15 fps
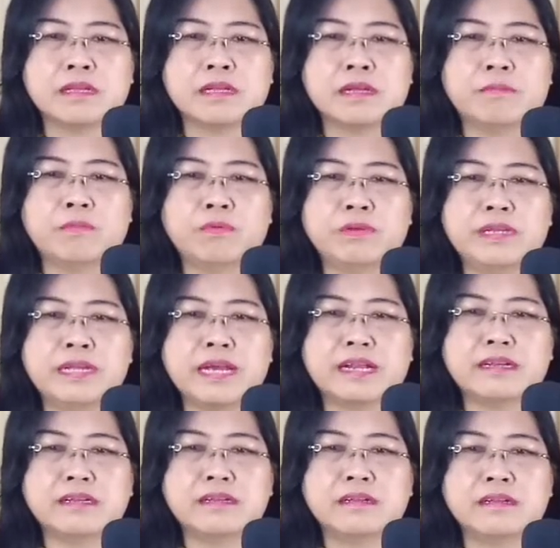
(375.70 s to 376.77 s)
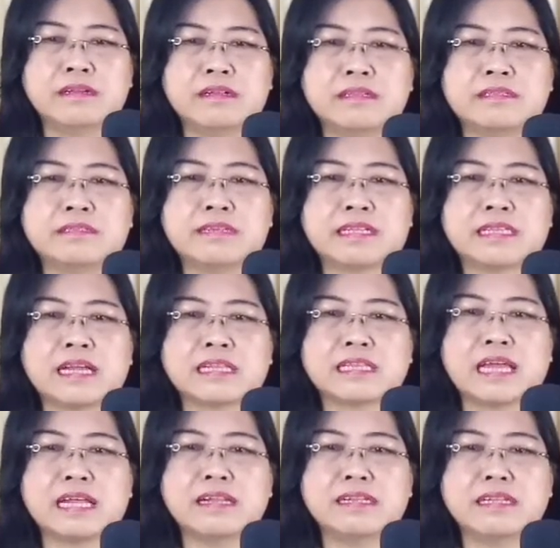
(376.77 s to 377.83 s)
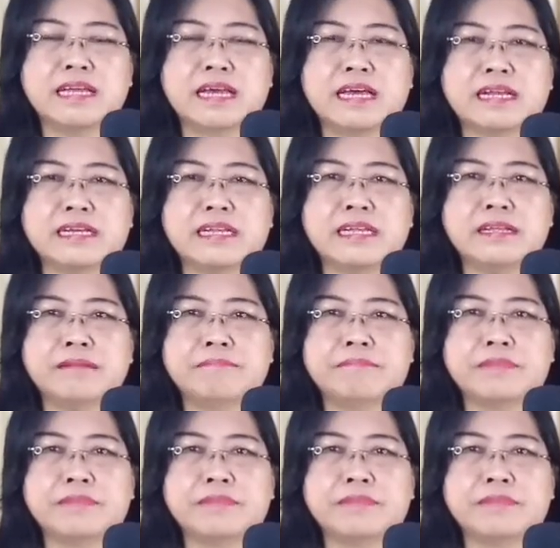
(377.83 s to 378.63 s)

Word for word: Kemudian, catatan dari